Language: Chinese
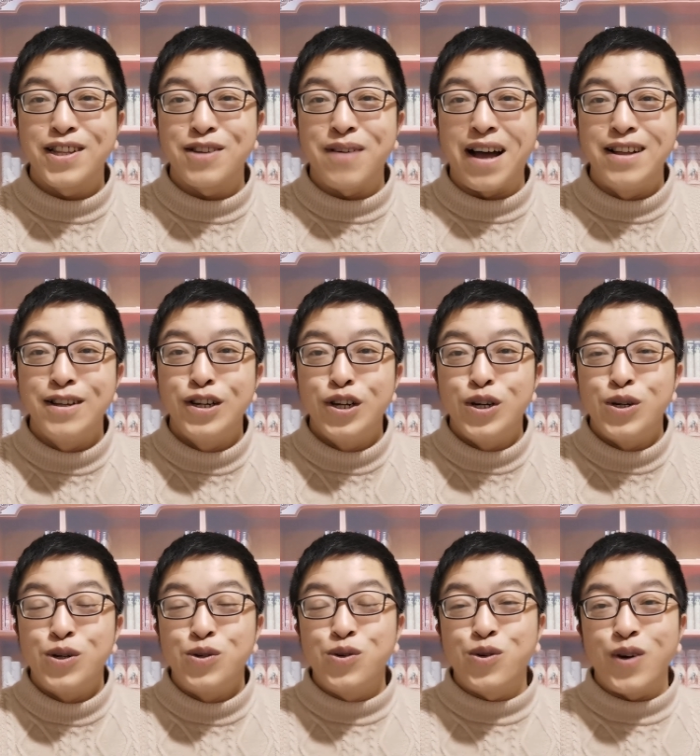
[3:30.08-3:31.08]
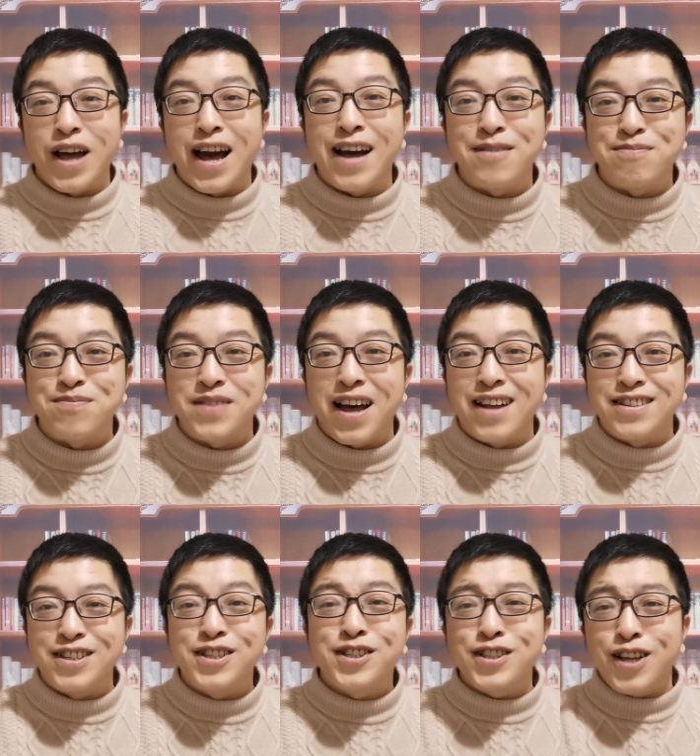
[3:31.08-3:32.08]
对吧？如果呀，啊，
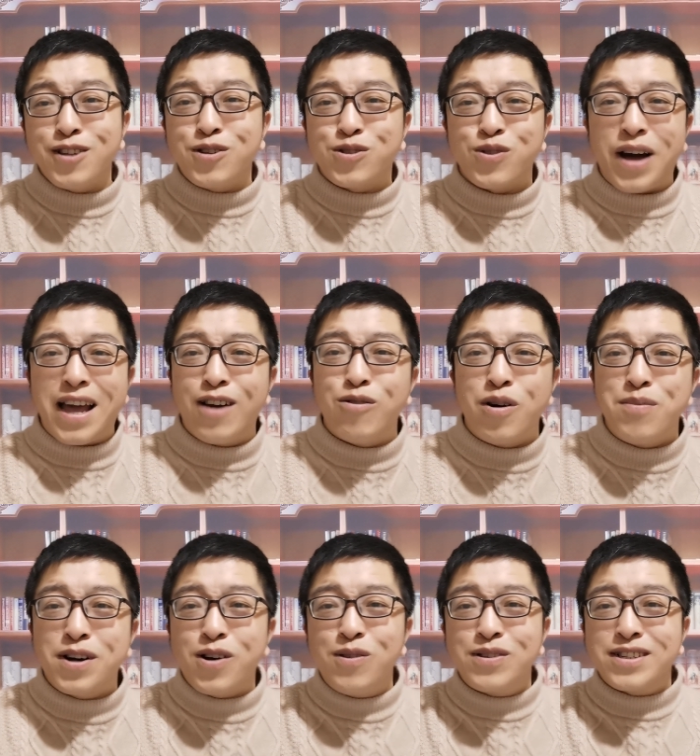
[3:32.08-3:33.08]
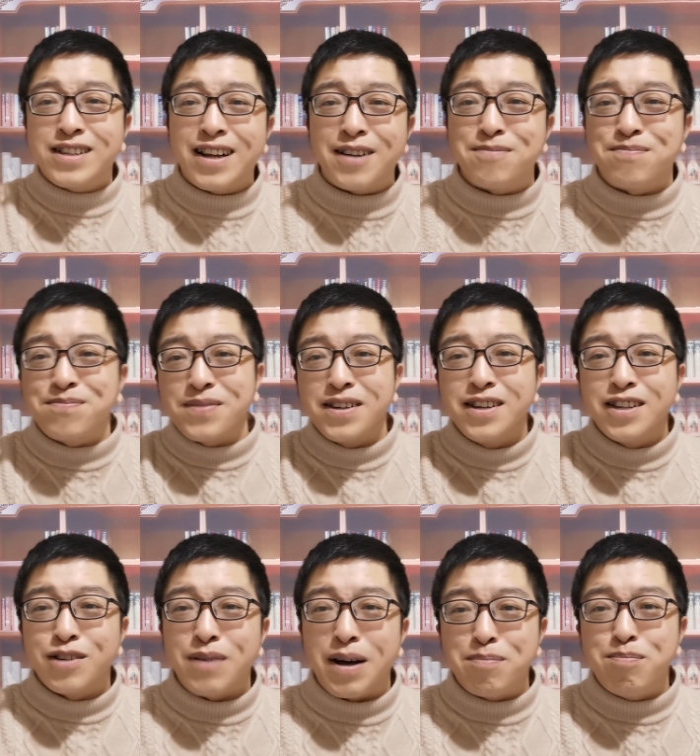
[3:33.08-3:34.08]
你直接就说，哎呀，我们控制的，
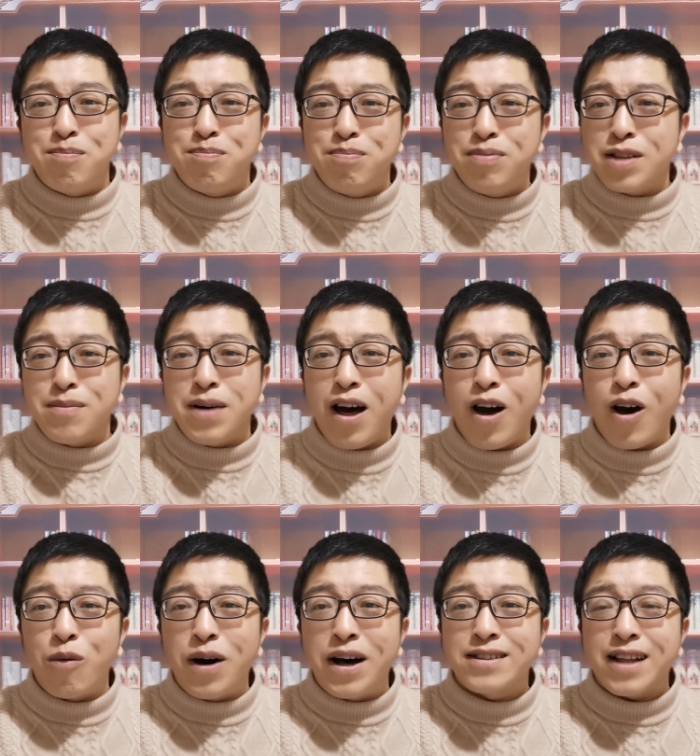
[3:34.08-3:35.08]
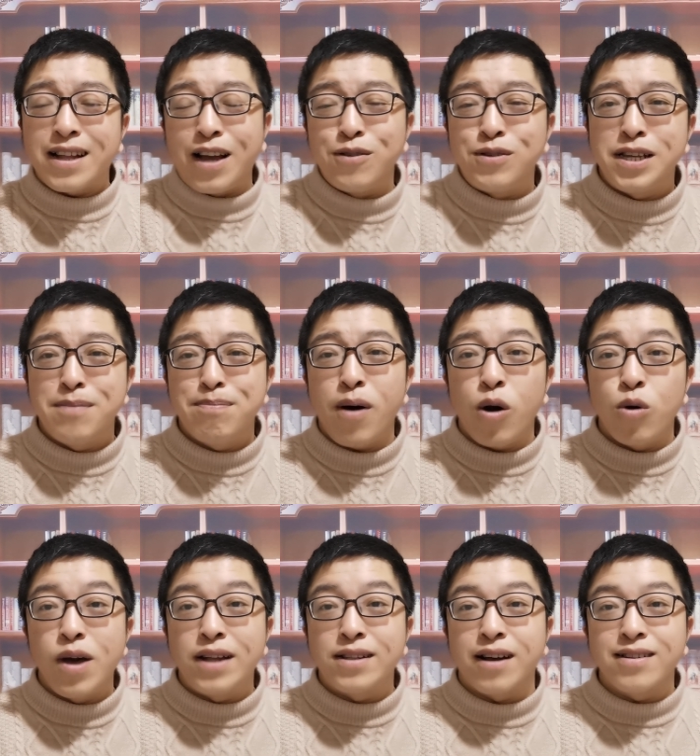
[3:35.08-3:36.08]
对吧，不怎么好啊，大家有一些抱
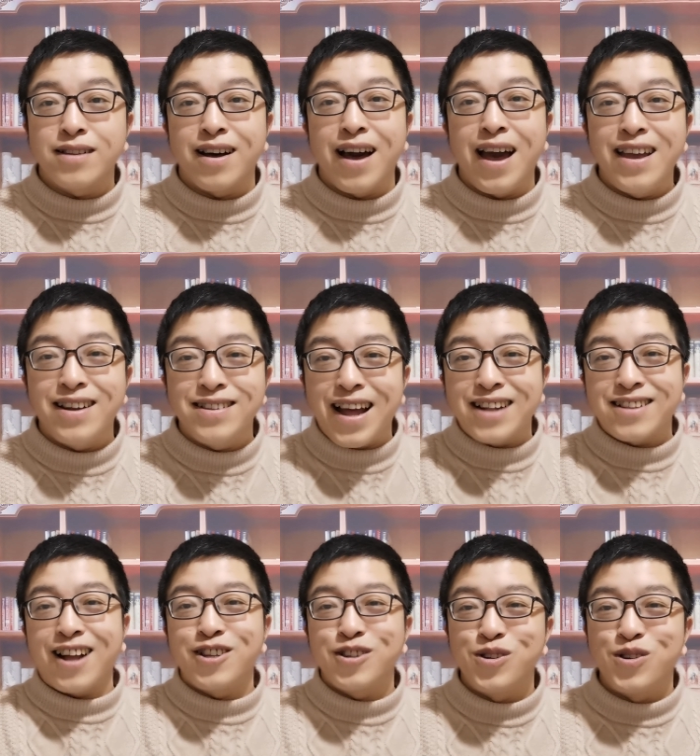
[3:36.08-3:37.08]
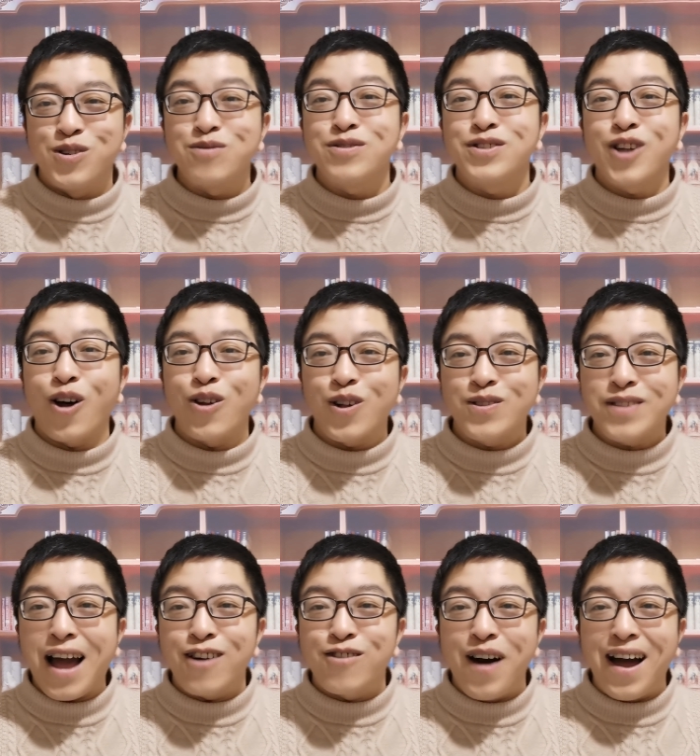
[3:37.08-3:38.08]
怨等等，哎呀，那他就找到
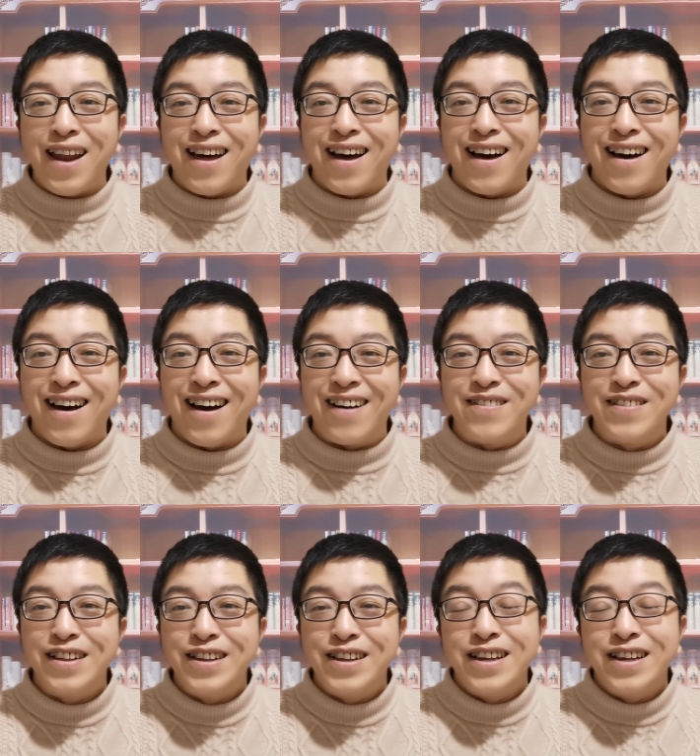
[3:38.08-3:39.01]
大瓜了啊。